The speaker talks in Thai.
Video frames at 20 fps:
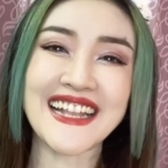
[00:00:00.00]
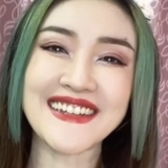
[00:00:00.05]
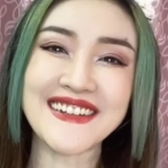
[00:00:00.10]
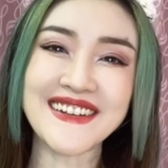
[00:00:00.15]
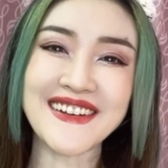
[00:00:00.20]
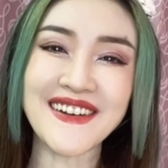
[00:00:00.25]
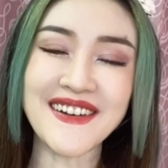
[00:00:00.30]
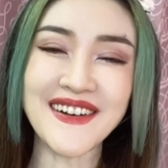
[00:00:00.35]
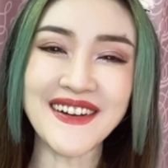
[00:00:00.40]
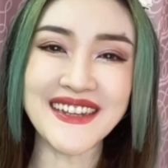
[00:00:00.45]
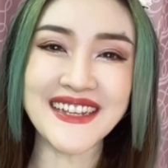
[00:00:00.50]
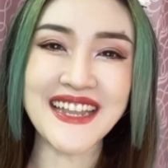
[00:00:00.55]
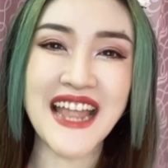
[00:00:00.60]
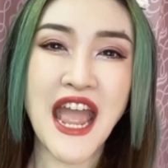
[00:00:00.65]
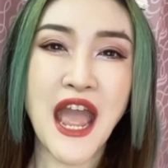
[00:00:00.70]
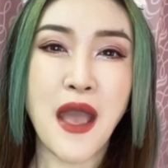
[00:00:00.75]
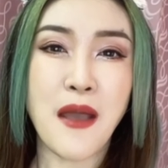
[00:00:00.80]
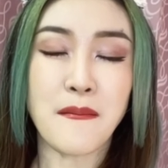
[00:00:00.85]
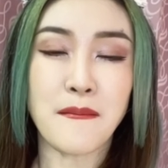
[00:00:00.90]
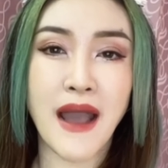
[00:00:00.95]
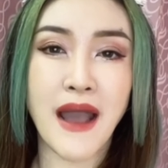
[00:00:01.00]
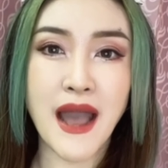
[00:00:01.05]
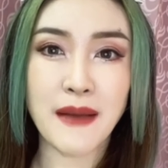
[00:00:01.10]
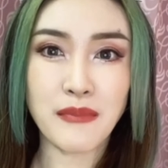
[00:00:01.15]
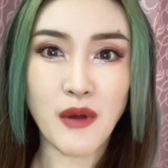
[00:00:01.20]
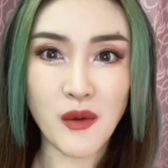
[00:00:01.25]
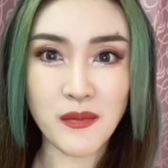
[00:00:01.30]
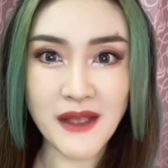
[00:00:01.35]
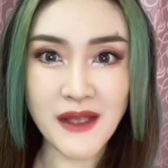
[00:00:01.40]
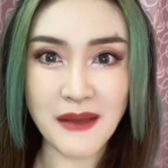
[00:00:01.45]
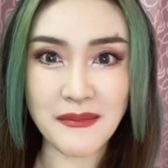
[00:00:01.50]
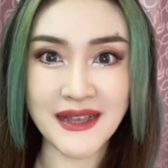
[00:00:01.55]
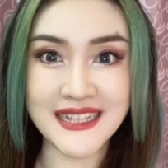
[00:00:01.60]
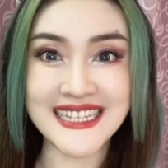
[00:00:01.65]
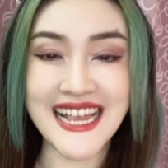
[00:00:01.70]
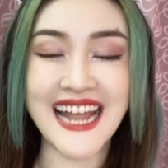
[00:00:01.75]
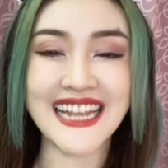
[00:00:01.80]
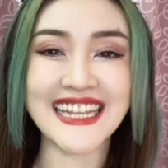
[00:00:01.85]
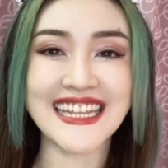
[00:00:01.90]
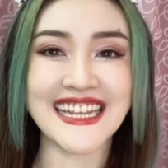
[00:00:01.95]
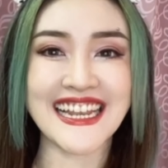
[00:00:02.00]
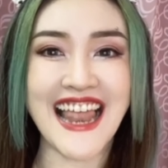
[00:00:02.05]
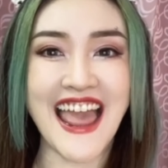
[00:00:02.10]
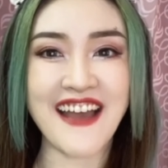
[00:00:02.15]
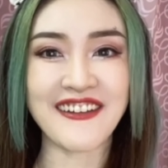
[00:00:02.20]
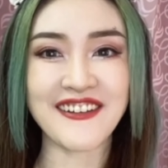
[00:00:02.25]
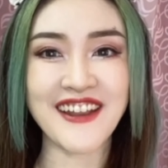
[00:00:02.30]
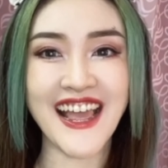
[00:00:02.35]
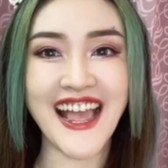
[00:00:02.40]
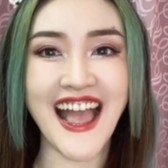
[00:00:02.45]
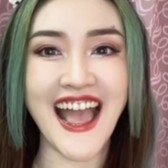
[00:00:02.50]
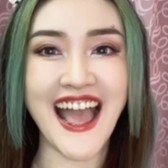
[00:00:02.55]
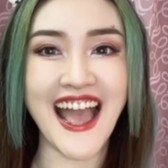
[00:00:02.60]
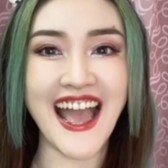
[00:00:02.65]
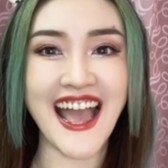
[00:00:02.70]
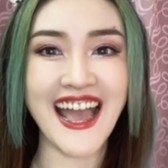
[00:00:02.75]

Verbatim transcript: ทุกคนมาพบกับอาจารย์อีกแล้วนะคะ